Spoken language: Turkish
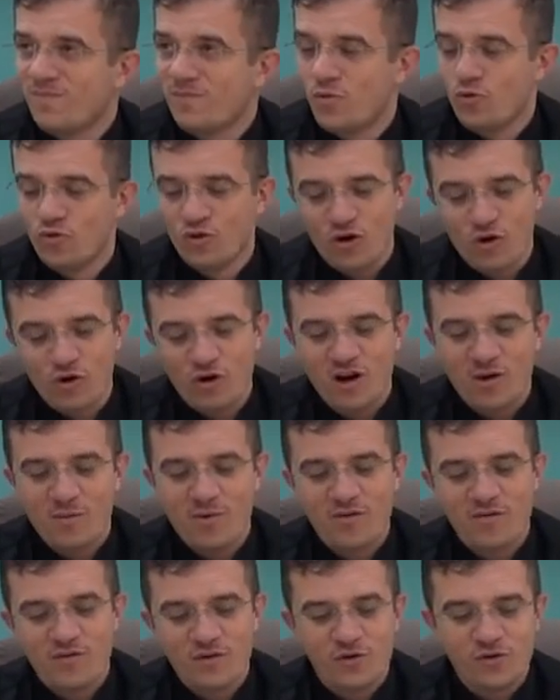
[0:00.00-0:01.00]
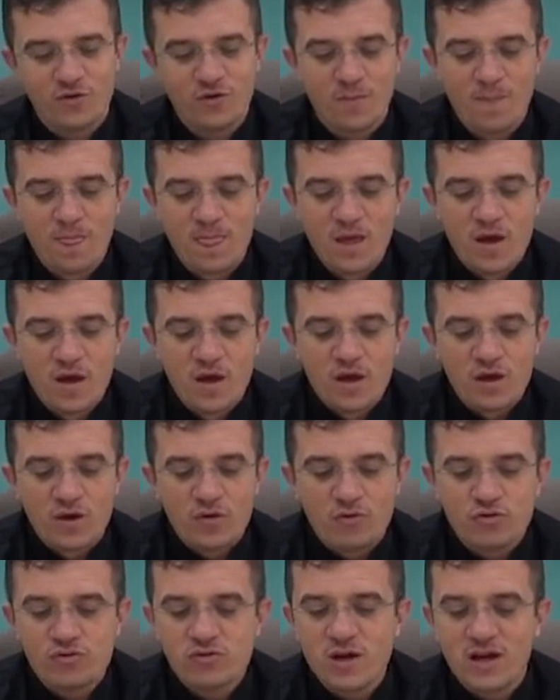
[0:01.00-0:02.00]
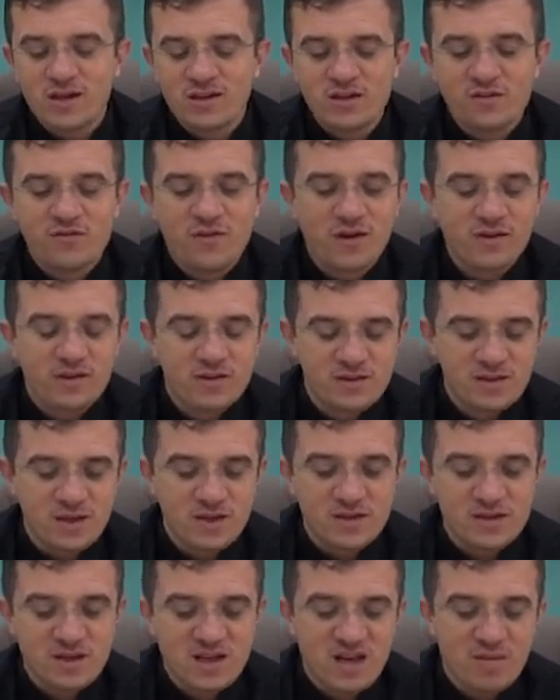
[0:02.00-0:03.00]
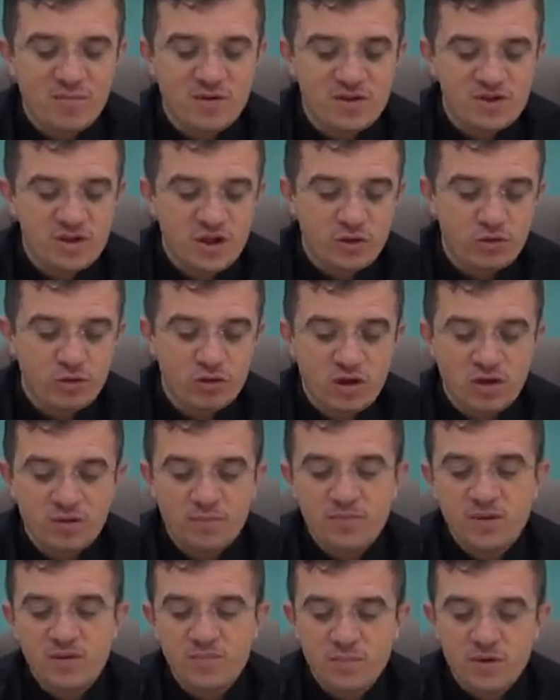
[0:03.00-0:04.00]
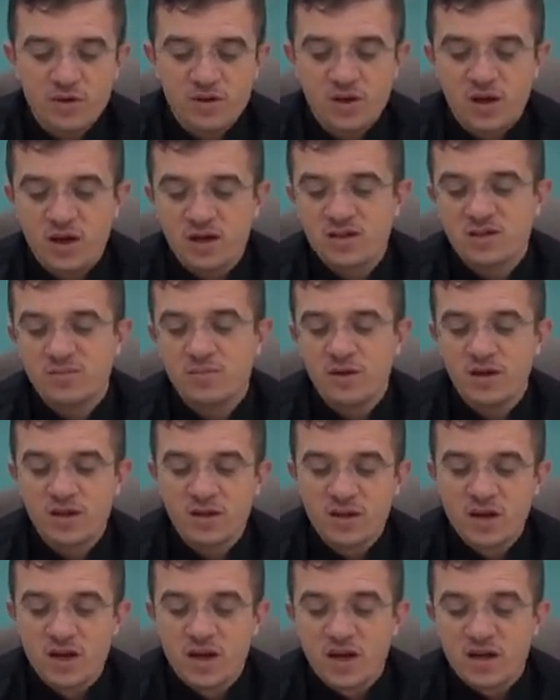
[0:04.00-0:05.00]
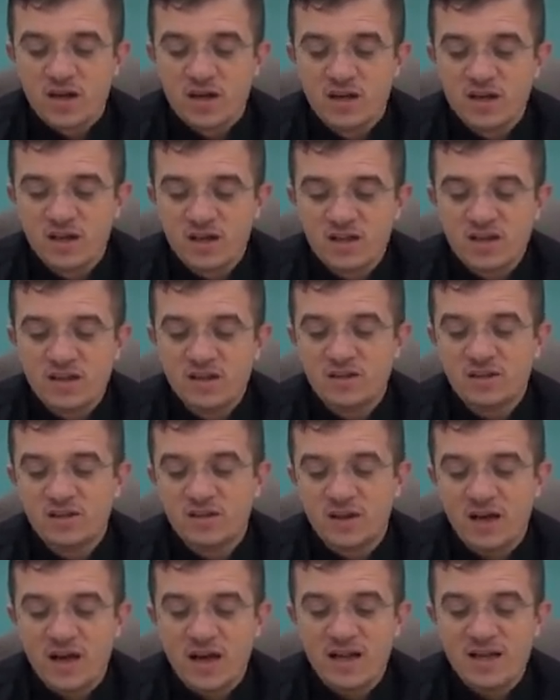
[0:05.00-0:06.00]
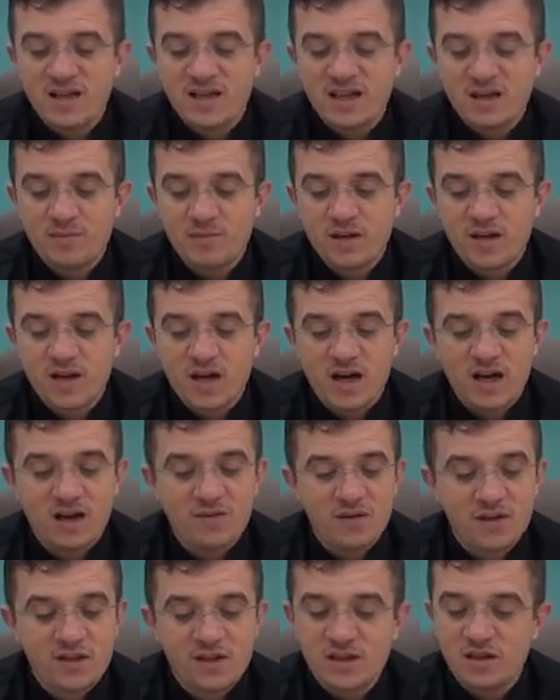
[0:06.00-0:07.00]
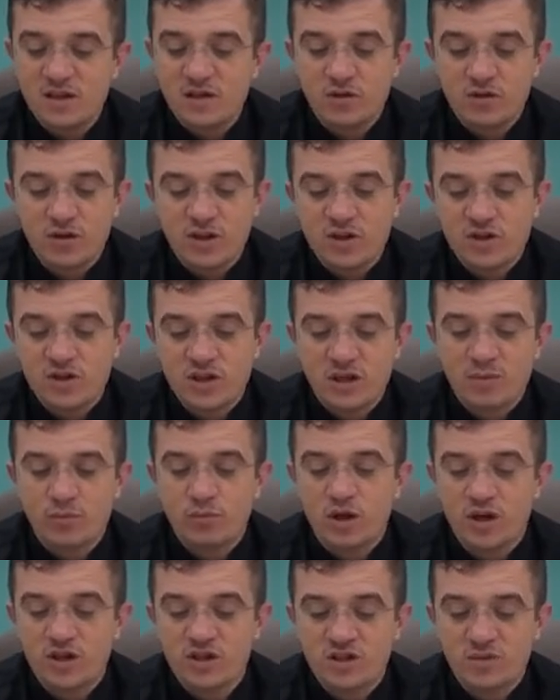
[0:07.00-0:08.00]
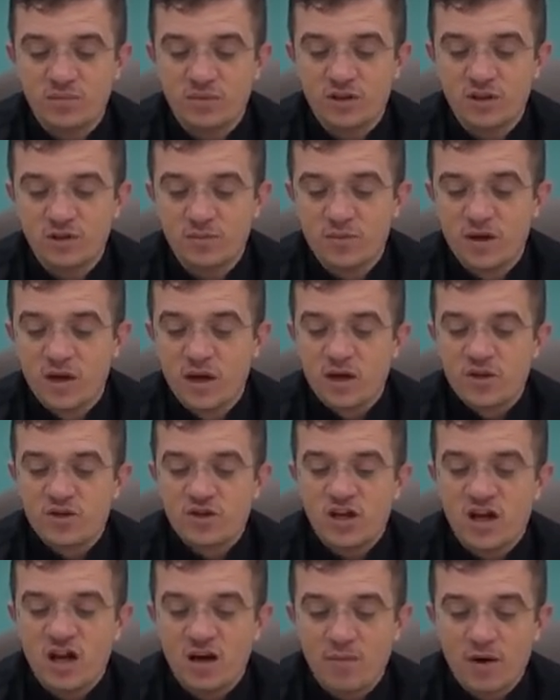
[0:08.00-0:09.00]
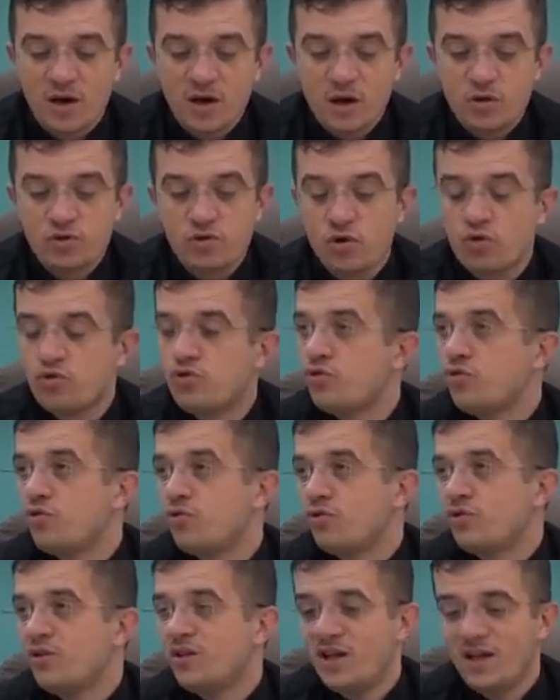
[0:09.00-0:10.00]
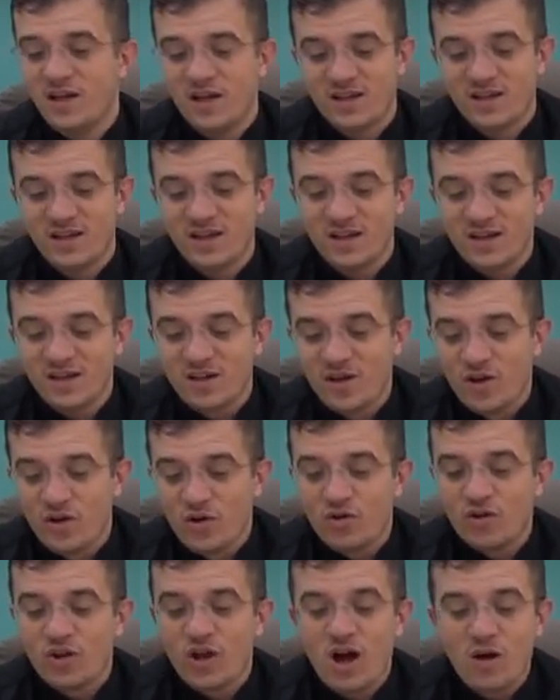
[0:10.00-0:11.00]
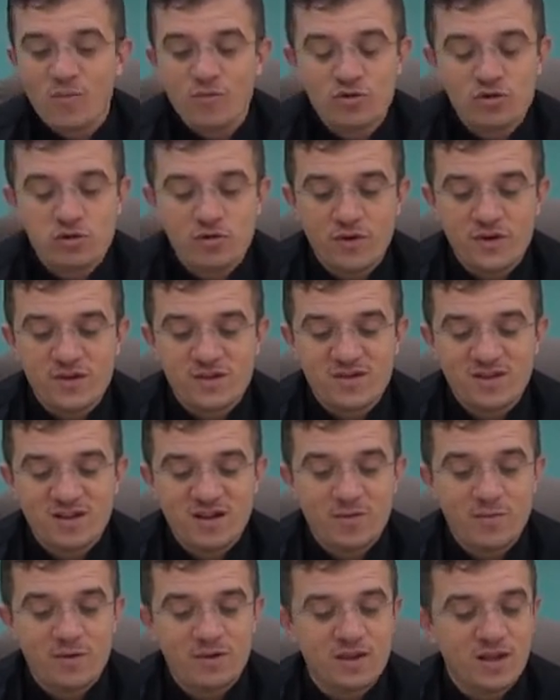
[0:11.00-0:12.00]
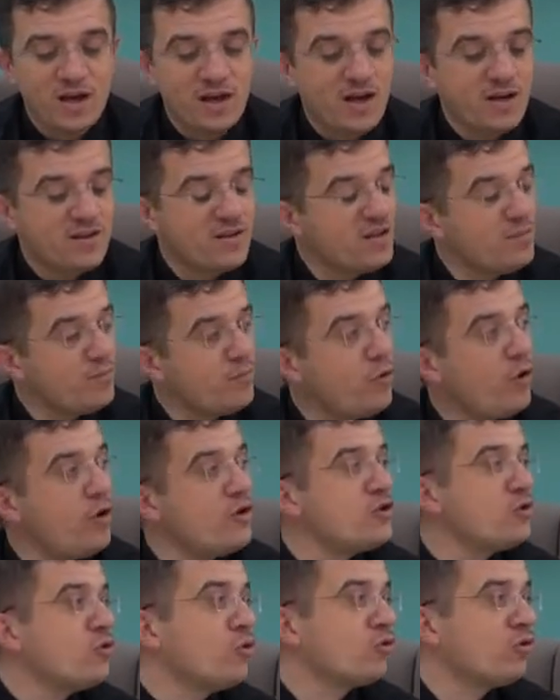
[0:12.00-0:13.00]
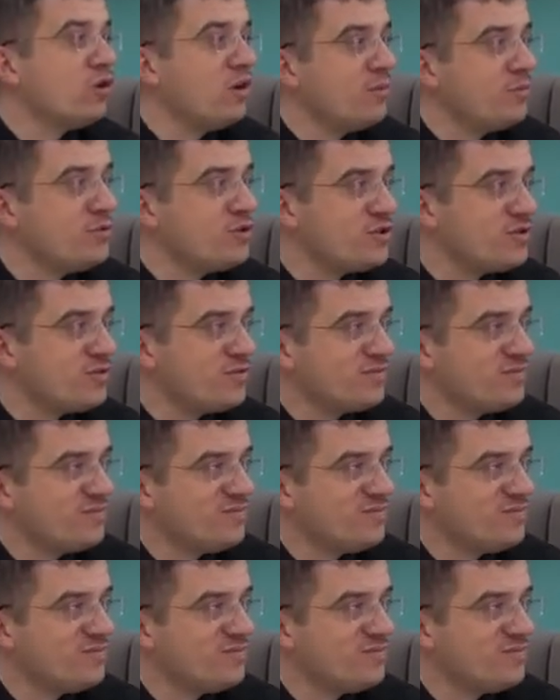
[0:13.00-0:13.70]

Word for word: Ona öyle haber veriyor. Üstadın ifadesiyle istikamet şehidi olan binbaşı Asım Bey 40 yıldır ellerimi kara ve kirli işlere bulaştırmadım. Cenab-ı Hakk'a çok şükür diyerekten namuslu ve istikametli hayatını böylece noktalamış.